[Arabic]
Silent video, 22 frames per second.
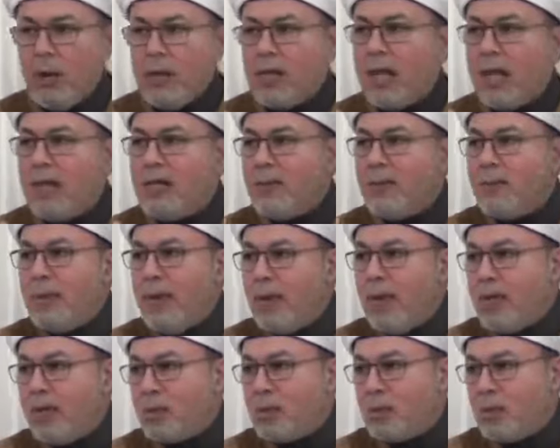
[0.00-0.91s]
يعني ايه
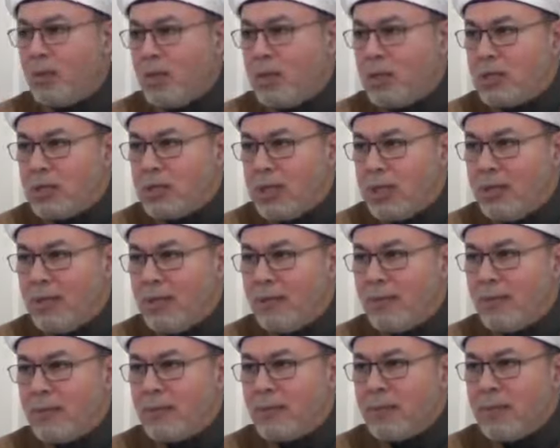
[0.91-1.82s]
ماهية كل
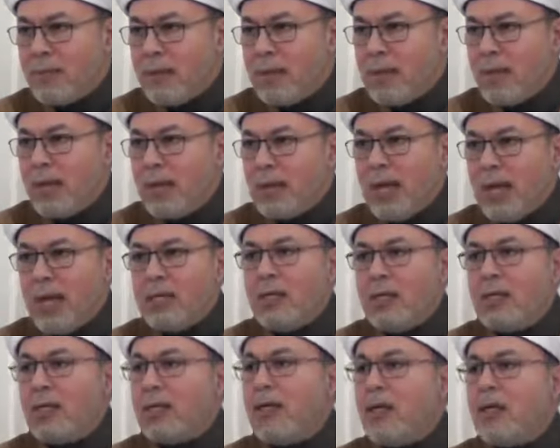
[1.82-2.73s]
شيء
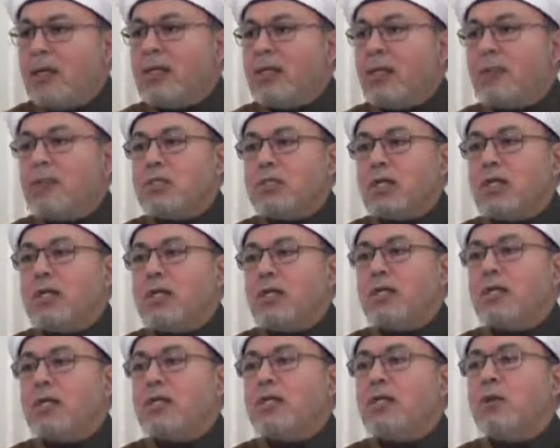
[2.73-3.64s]
يعني انت مش
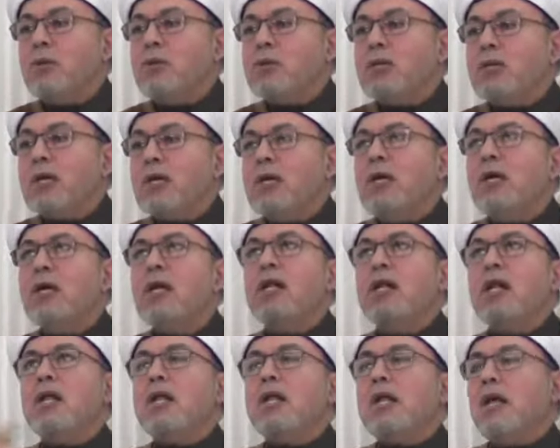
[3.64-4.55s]
هتقدر توصل
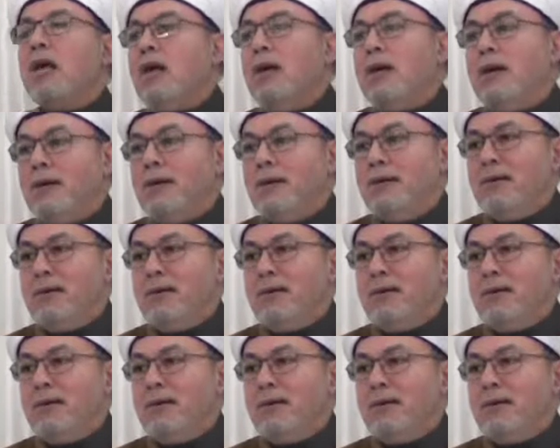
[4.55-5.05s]
الى الله